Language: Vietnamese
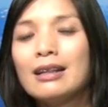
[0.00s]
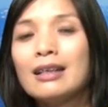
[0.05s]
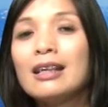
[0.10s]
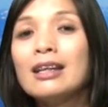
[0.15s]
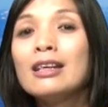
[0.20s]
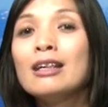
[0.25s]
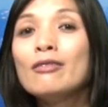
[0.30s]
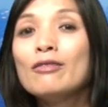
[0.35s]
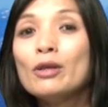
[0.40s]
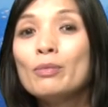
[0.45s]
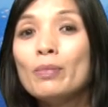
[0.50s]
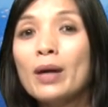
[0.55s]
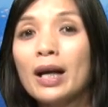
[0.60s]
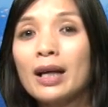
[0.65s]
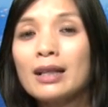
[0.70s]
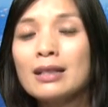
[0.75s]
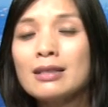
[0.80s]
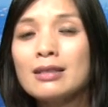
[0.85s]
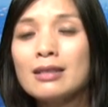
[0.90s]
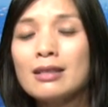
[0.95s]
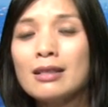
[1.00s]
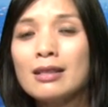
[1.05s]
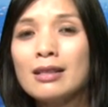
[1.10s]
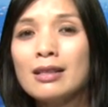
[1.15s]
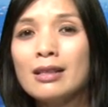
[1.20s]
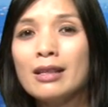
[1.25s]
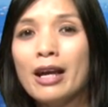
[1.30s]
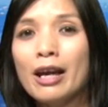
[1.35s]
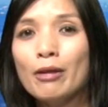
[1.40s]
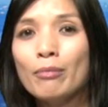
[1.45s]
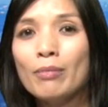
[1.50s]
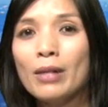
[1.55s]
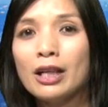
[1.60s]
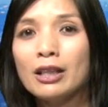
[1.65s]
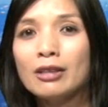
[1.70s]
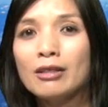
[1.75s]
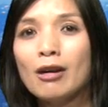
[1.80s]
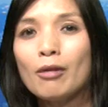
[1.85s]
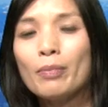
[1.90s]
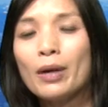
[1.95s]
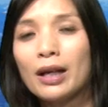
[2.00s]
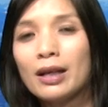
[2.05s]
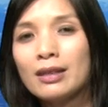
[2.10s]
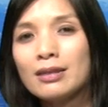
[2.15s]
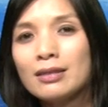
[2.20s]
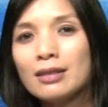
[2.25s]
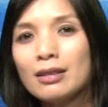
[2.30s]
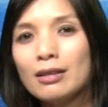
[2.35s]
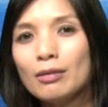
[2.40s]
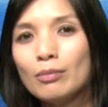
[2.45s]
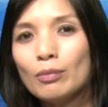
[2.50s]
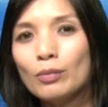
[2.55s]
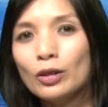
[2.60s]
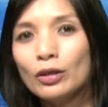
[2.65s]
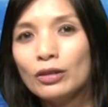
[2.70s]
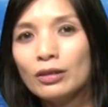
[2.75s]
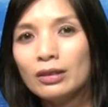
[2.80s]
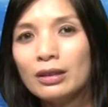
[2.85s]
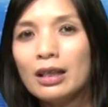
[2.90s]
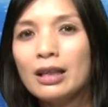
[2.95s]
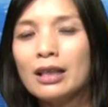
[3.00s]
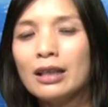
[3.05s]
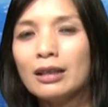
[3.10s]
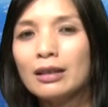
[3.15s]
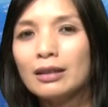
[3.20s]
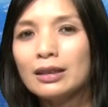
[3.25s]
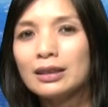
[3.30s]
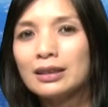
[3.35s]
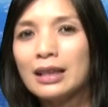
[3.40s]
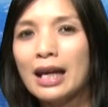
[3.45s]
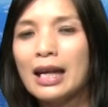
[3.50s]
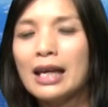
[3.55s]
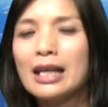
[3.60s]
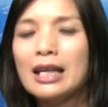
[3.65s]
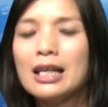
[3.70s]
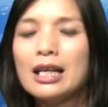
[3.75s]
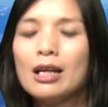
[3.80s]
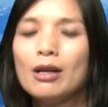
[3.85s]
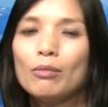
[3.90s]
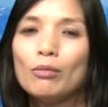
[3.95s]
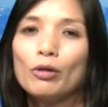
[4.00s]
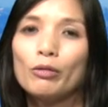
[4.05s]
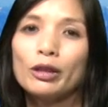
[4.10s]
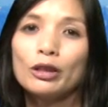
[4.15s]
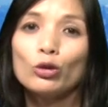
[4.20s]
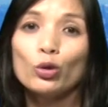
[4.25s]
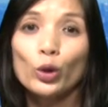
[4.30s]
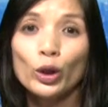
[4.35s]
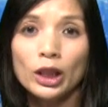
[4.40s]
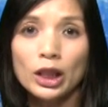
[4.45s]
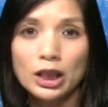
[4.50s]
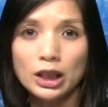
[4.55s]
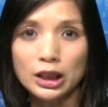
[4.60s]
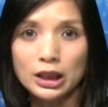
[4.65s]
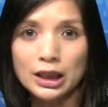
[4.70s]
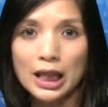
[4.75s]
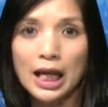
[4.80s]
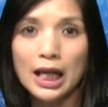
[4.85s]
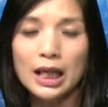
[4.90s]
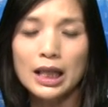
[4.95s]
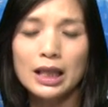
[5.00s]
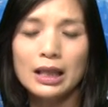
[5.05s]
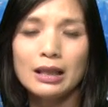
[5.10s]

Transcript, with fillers: ký với Pakistan để mà cho Pakistan mượn tiền xây một cái tuyến đường sắt